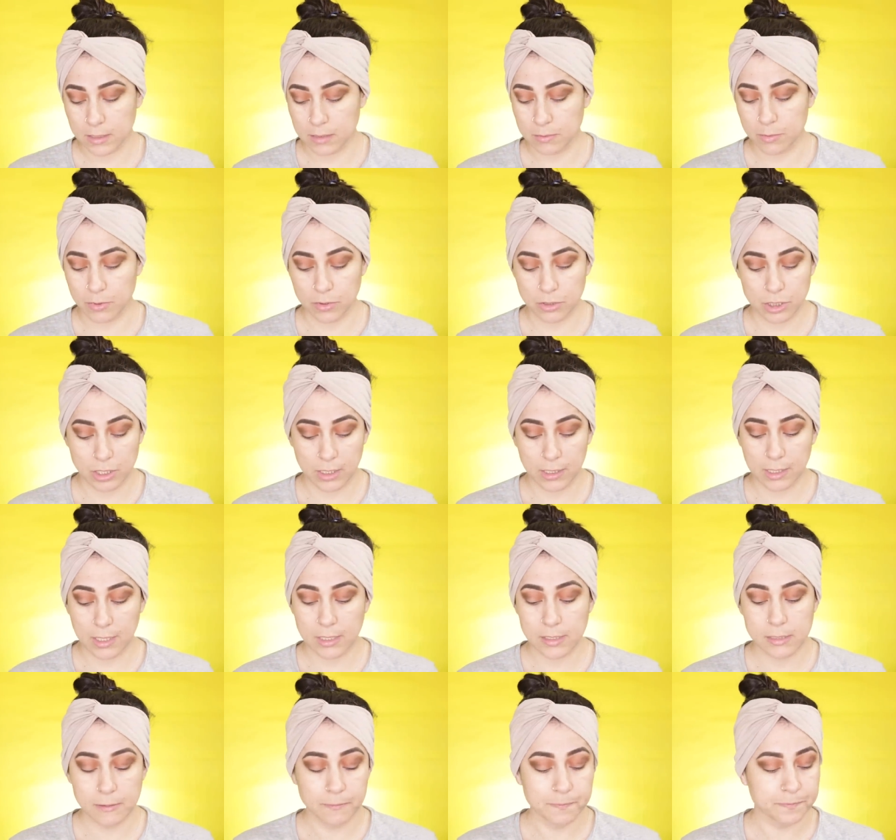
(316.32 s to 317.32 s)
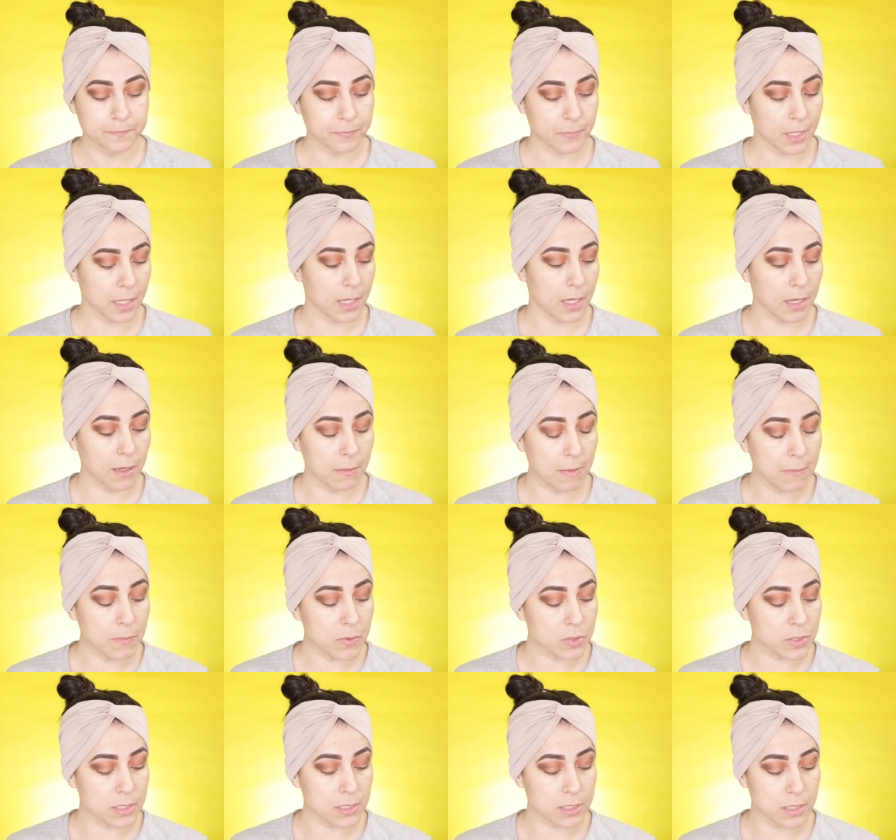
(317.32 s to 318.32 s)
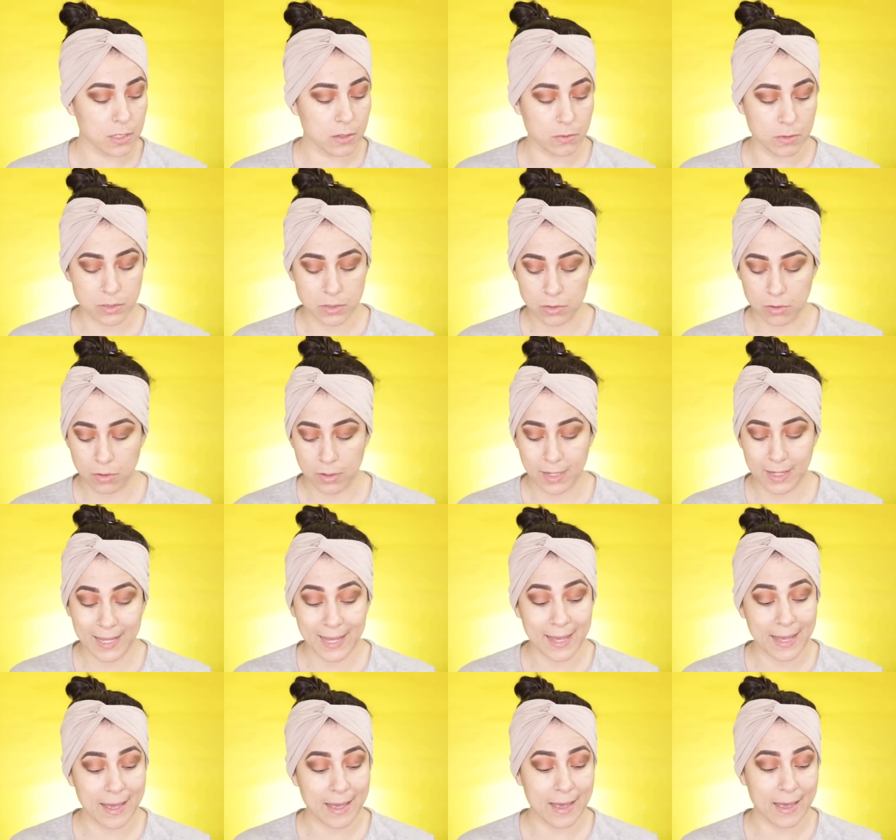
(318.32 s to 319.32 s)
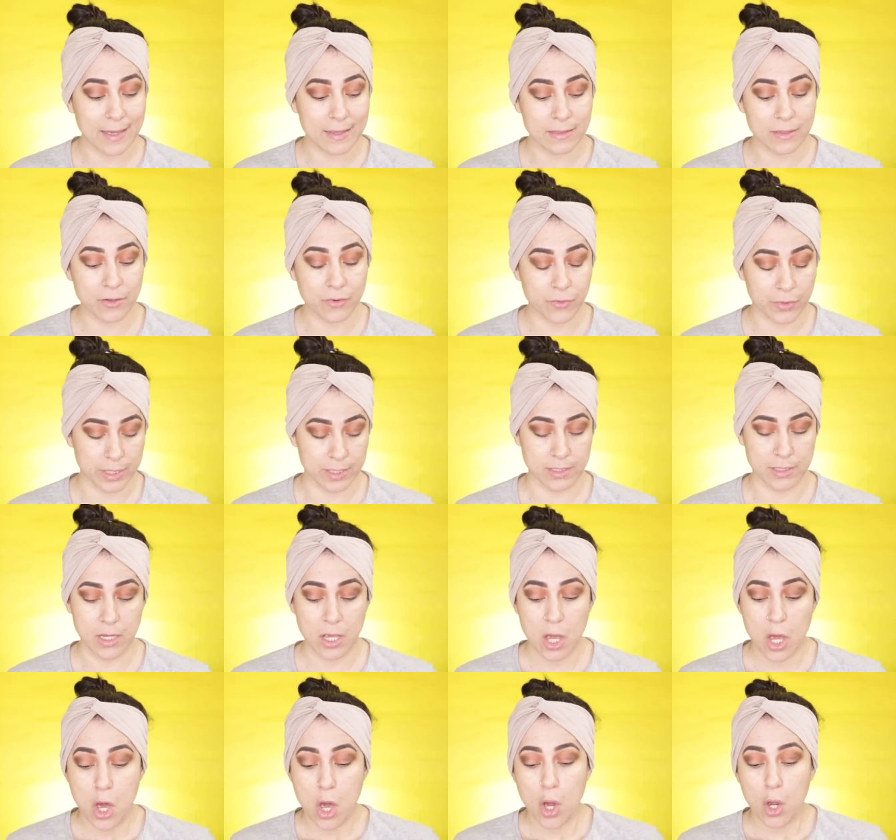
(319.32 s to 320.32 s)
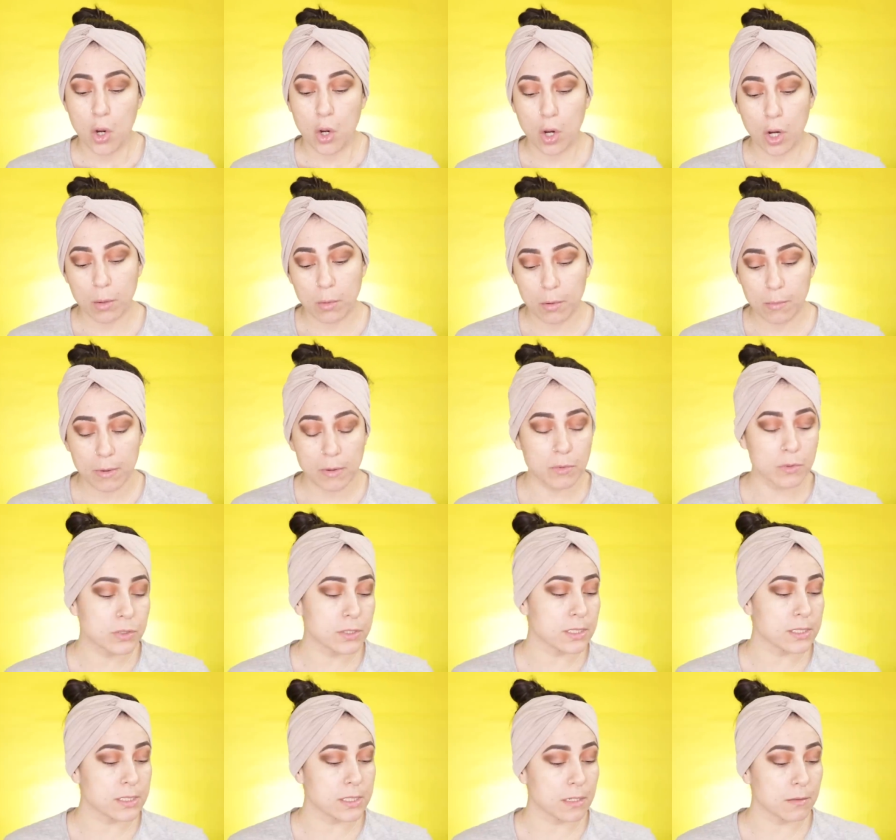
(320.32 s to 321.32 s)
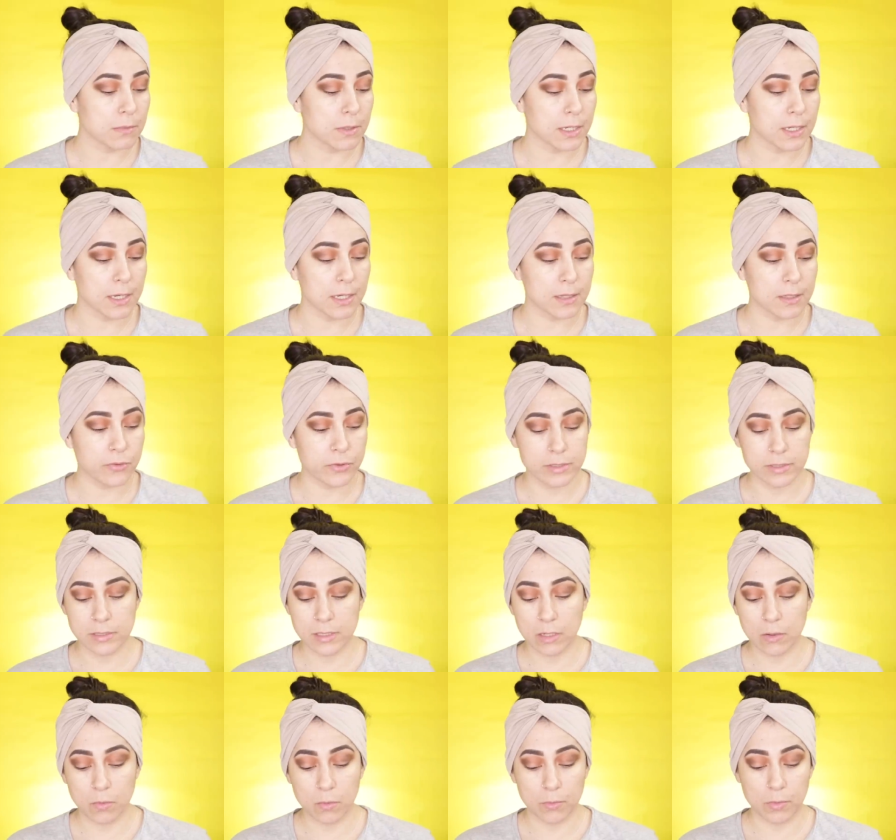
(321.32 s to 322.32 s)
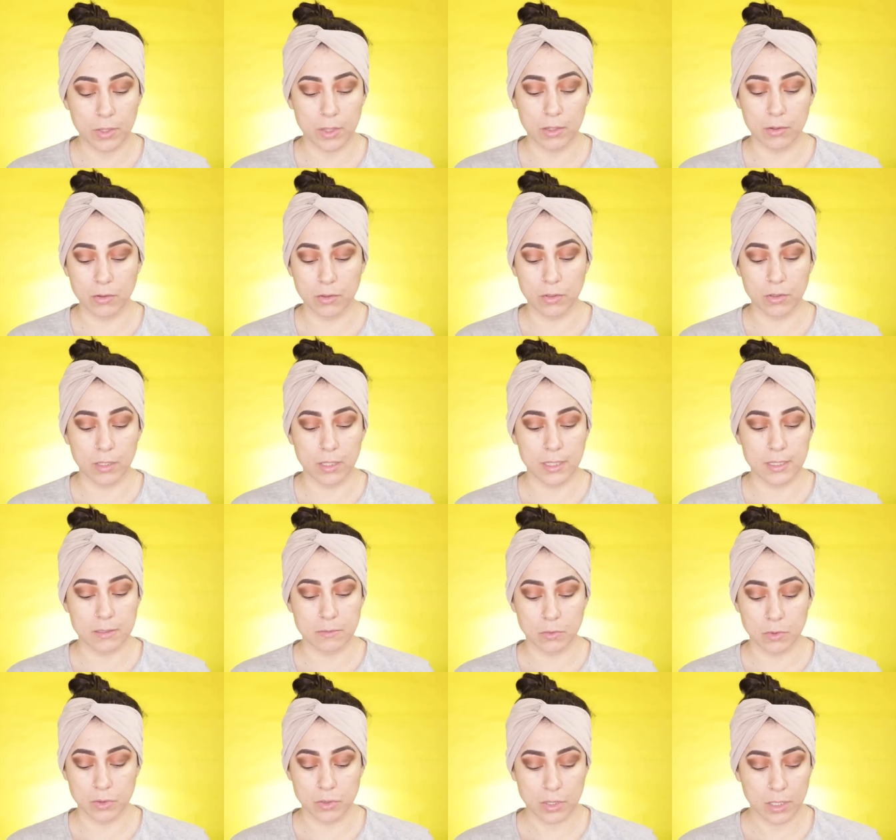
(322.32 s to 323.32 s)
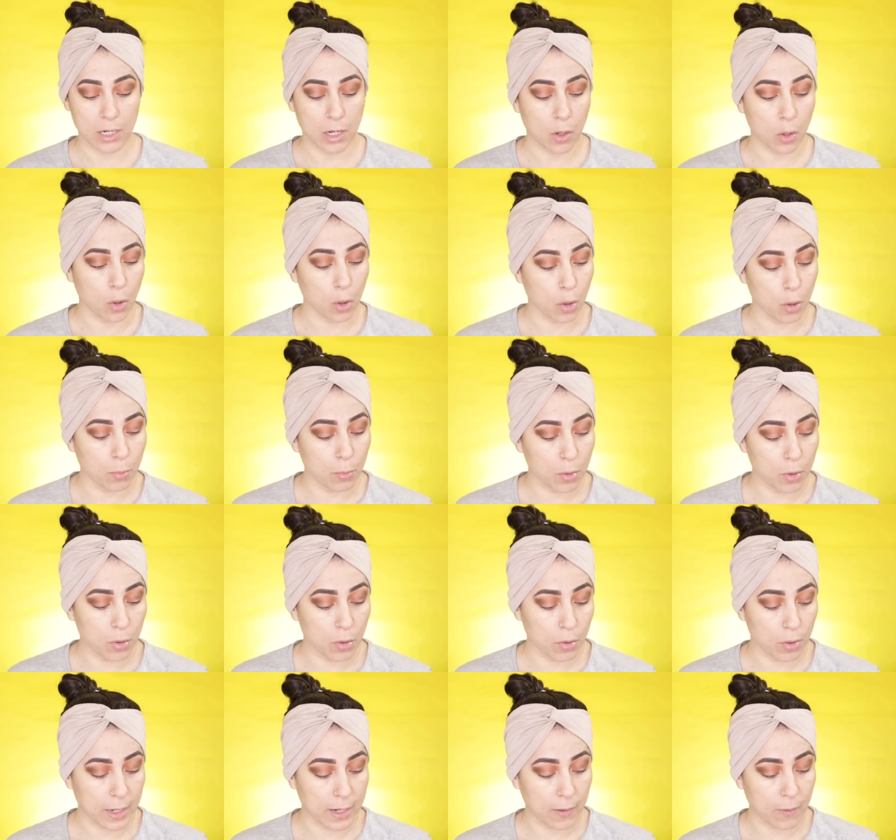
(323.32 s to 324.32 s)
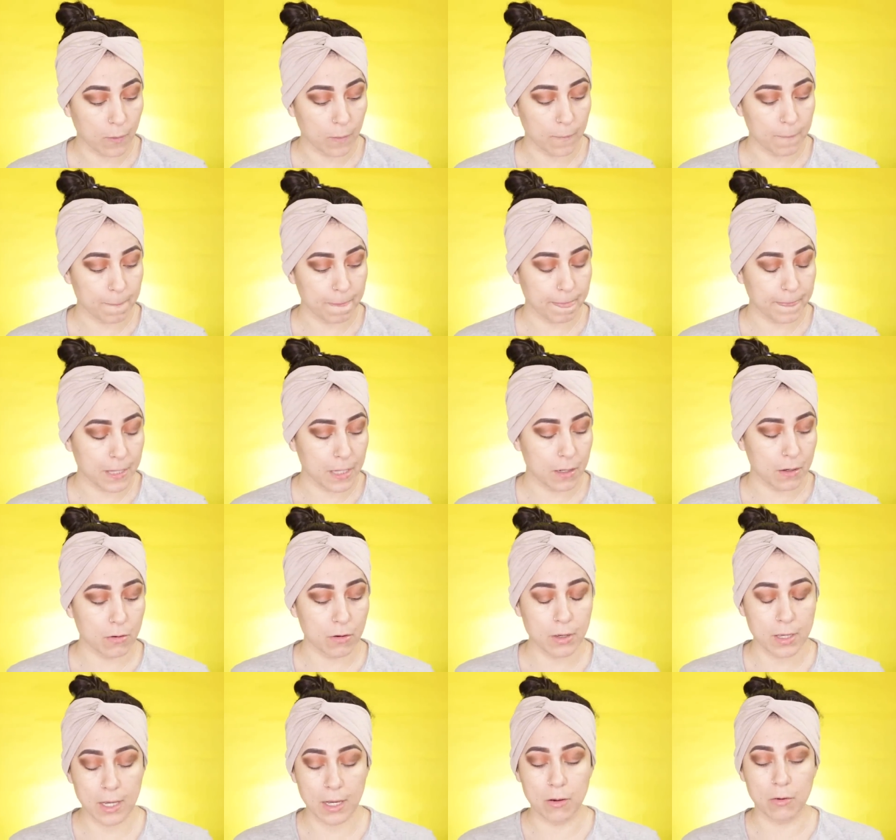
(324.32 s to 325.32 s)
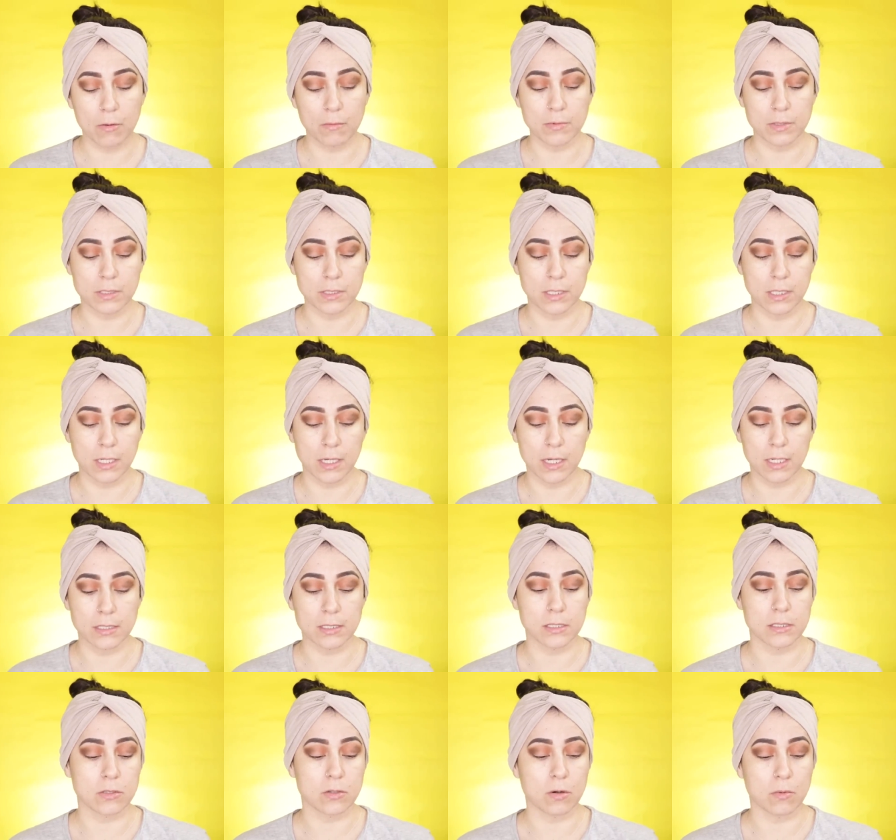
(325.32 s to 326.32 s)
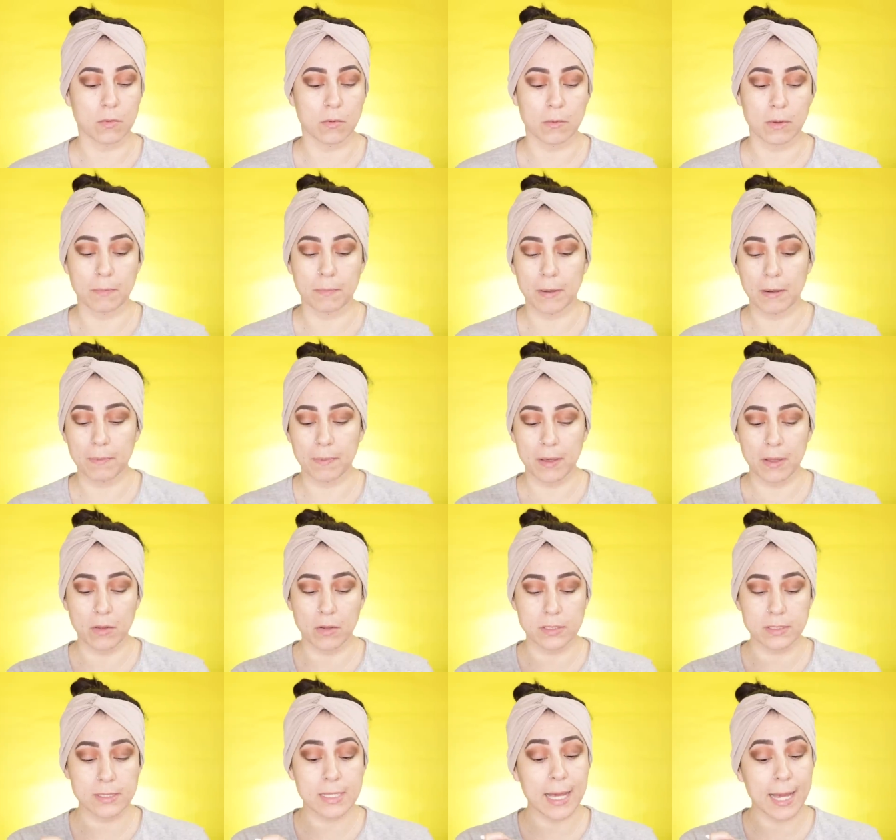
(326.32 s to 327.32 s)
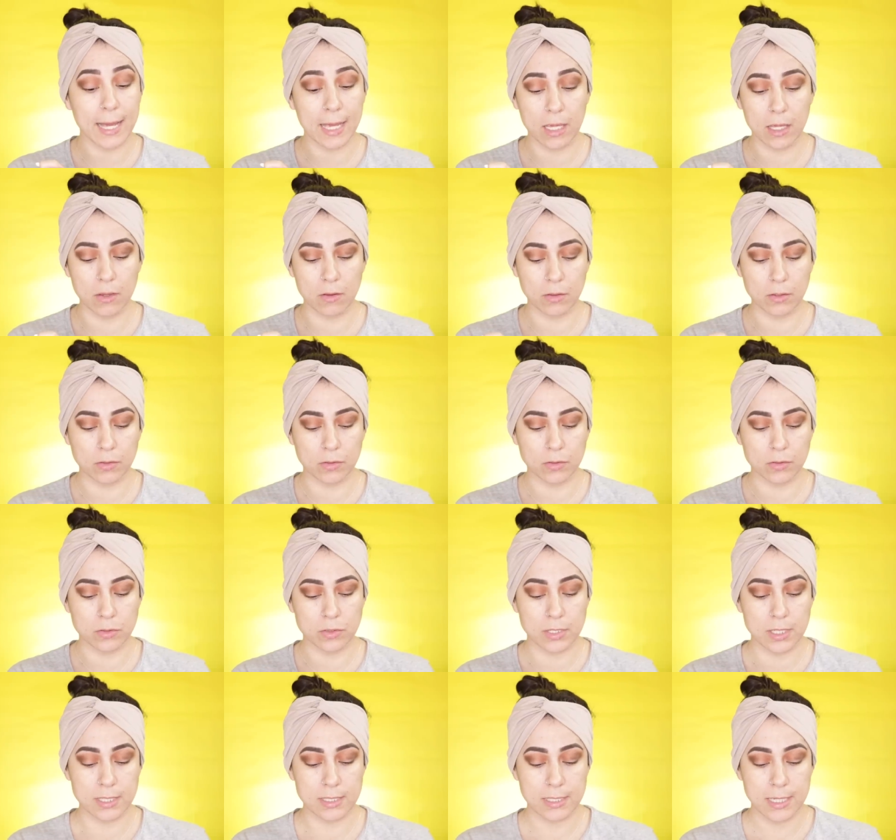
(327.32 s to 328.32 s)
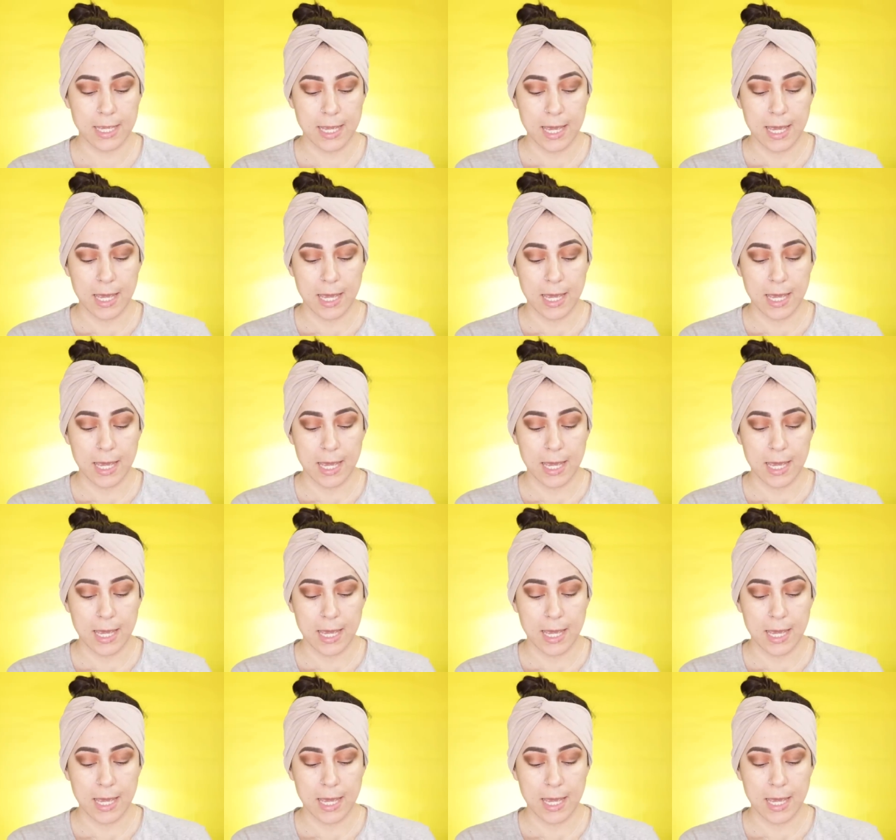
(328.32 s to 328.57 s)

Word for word: las brochitas. Y vamos a hacer nuestro cat crease. Como me gusta hacer mi cat crease? Tengo un video en donde les mostré cómo lo hago. Y lo que hago, mis chicas, es como mi párpado es caído, entonces